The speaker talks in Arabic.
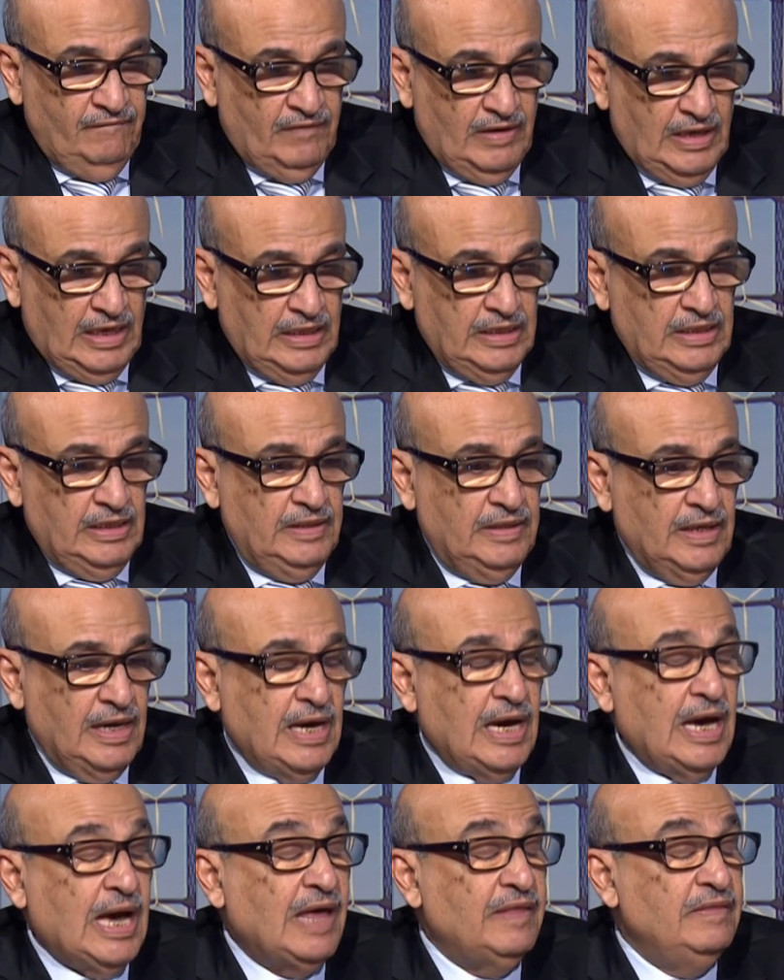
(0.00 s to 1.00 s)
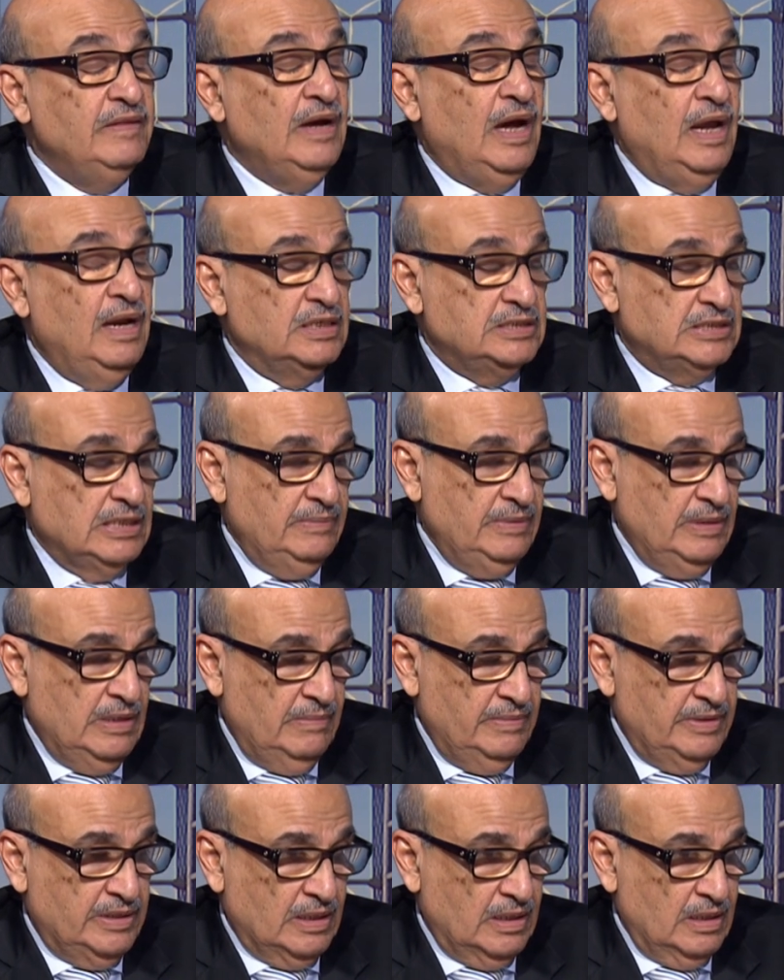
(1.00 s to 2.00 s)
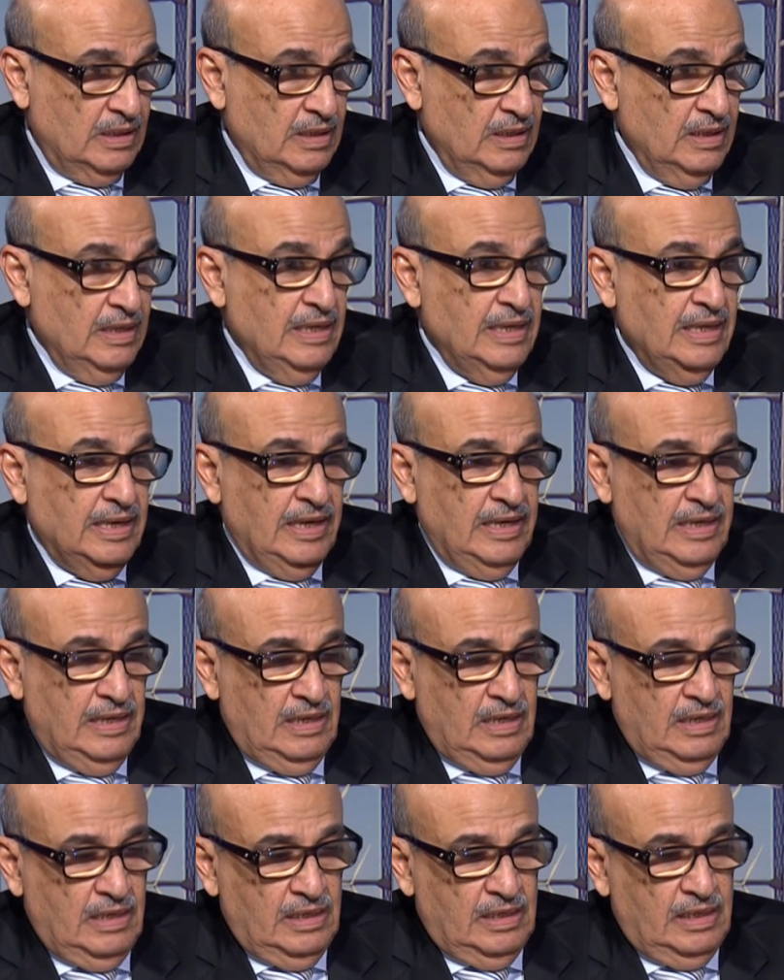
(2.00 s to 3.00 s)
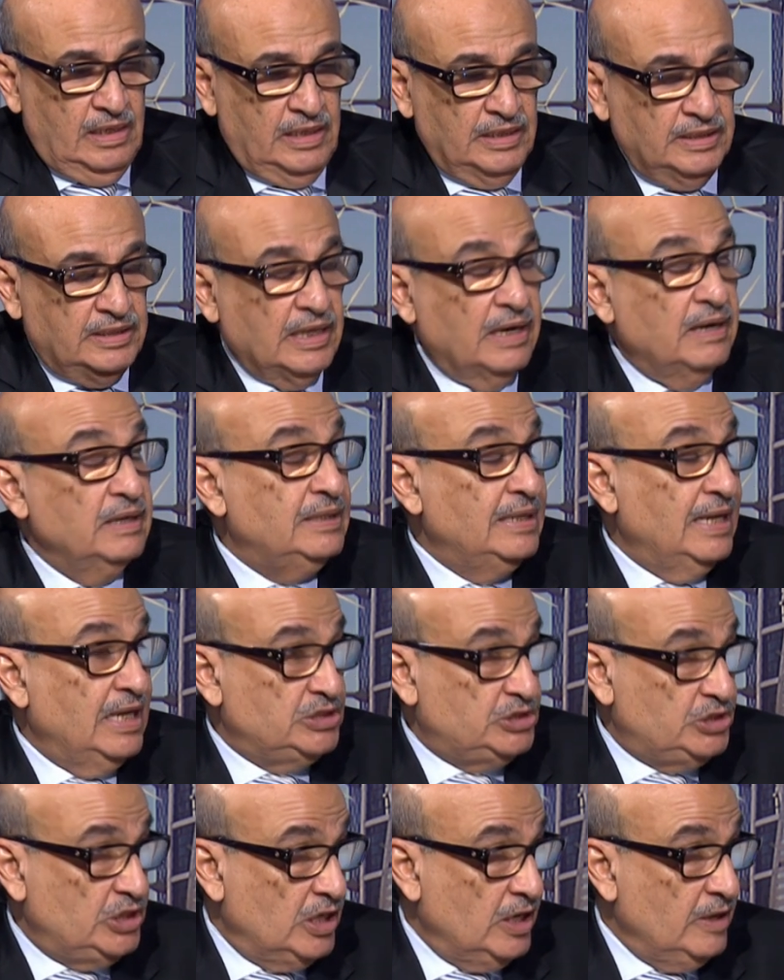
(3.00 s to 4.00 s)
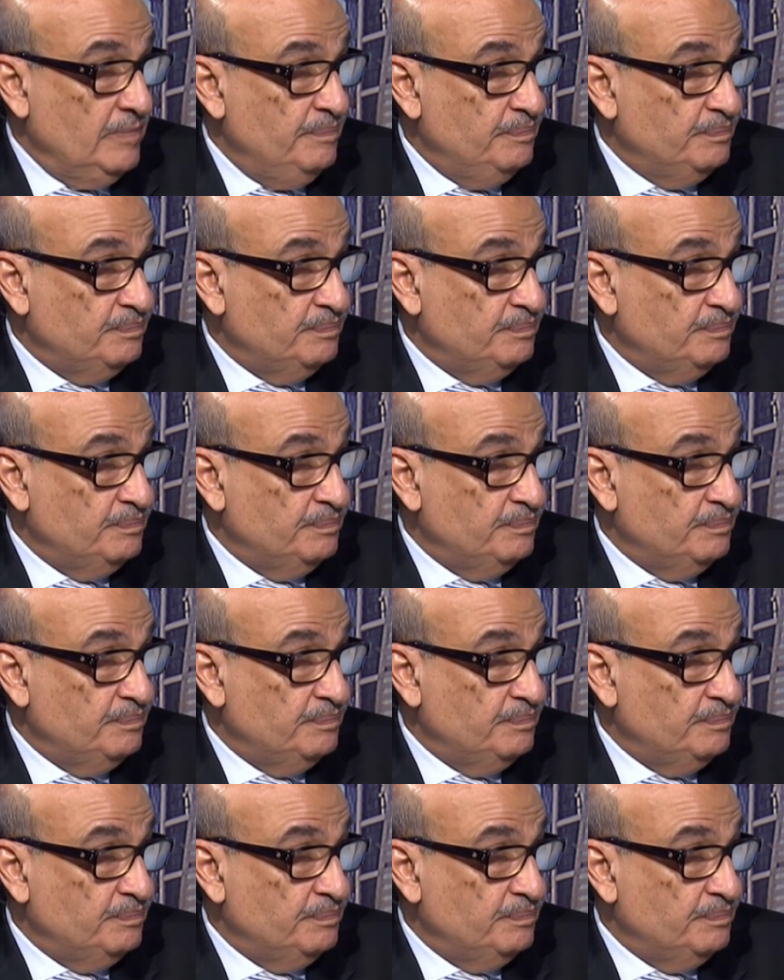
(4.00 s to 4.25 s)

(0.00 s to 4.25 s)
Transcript: فإذا أخذنا على سبيل المثال الإنترنت الأشياء